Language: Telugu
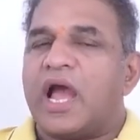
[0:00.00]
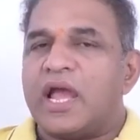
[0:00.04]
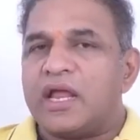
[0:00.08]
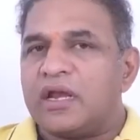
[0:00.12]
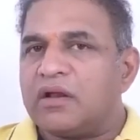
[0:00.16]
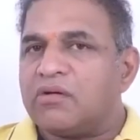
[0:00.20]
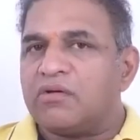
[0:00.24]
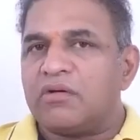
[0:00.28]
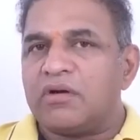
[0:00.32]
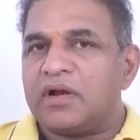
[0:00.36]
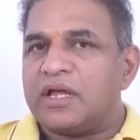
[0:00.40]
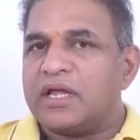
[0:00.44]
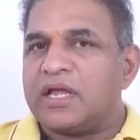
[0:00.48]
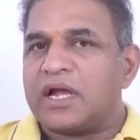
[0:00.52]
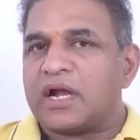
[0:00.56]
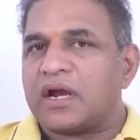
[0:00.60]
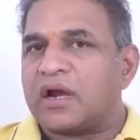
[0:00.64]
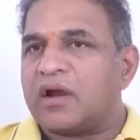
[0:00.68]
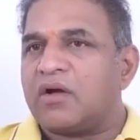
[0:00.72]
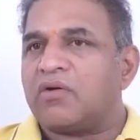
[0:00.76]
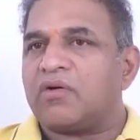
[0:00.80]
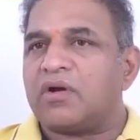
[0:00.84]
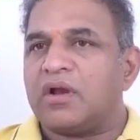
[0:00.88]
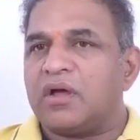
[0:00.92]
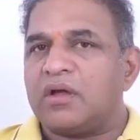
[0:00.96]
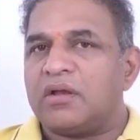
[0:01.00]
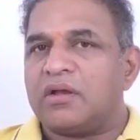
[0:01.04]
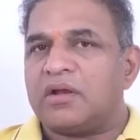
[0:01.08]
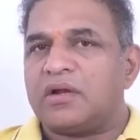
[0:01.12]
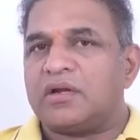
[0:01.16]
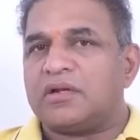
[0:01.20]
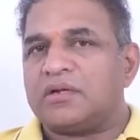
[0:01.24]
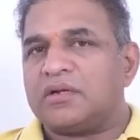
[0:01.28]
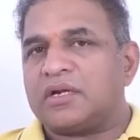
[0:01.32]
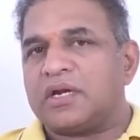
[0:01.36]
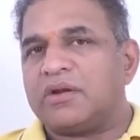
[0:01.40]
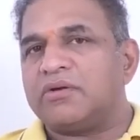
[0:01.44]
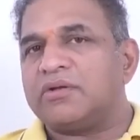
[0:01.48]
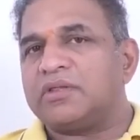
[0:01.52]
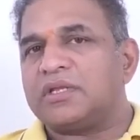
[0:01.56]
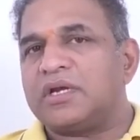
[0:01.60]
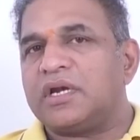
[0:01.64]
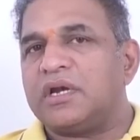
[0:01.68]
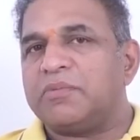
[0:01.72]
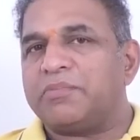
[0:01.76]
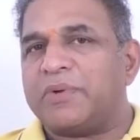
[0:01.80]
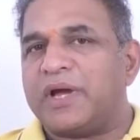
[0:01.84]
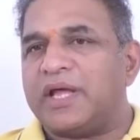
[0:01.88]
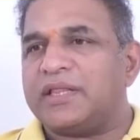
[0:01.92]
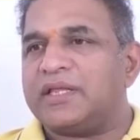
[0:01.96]
ఆయన కూడా ఎక్కడ కూడా రేవంత్
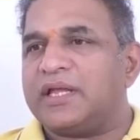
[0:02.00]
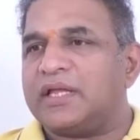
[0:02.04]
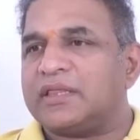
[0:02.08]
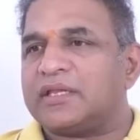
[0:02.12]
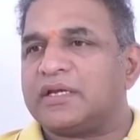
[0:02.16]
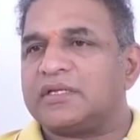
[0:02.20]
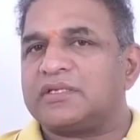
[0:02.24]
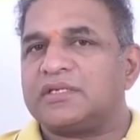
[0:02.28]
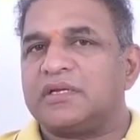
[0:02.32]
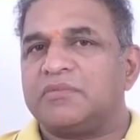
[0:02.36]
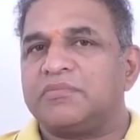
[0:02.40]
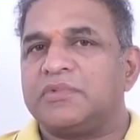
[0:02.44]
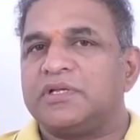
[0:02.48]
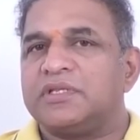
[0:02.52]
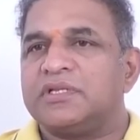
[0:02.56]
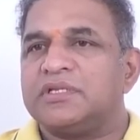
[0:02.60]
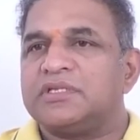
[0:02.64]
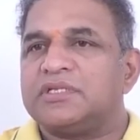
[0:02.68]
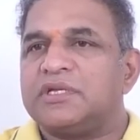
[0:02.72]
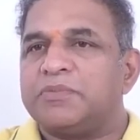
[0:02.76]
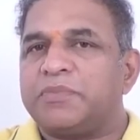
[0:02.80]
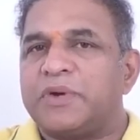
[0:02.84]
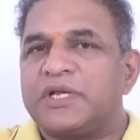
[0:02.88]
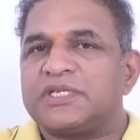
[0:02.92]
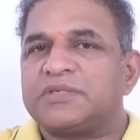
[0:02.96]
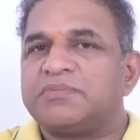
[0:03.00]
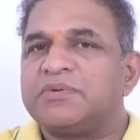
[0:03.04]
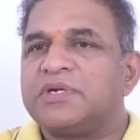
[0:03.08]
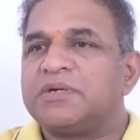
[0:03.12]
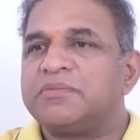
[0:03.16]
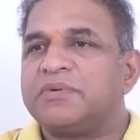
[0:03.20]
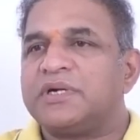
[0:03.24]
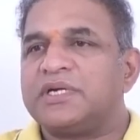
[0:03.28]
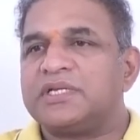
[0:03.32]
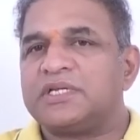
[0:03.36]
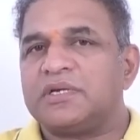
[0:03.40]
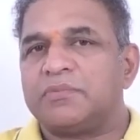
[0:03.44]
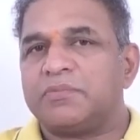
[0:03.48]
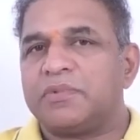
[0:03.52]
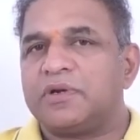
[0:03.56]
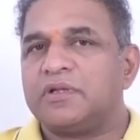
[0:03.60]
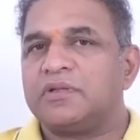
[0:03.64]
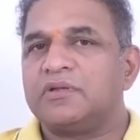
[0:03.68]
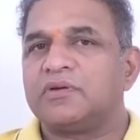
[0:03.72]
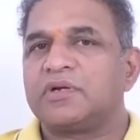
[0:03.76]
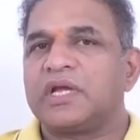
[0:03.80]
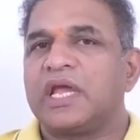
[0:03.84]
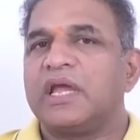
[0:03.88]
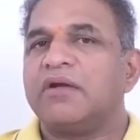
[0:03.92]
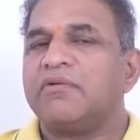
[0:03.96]
రెడ్డి పాదయాత్రకు సంబంధించి ప్రెస్ మీట్ పెట్టి
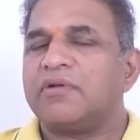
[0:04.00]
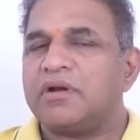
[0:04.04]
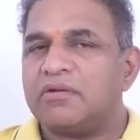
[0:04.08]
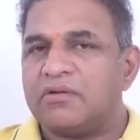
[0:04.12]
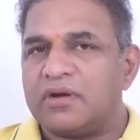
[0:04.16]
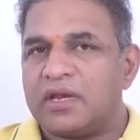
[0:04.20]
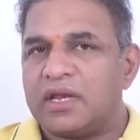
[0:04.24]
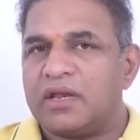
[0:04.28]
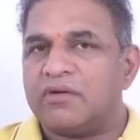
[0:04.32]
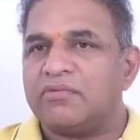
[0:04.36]
చెప్పలేదు కేవలం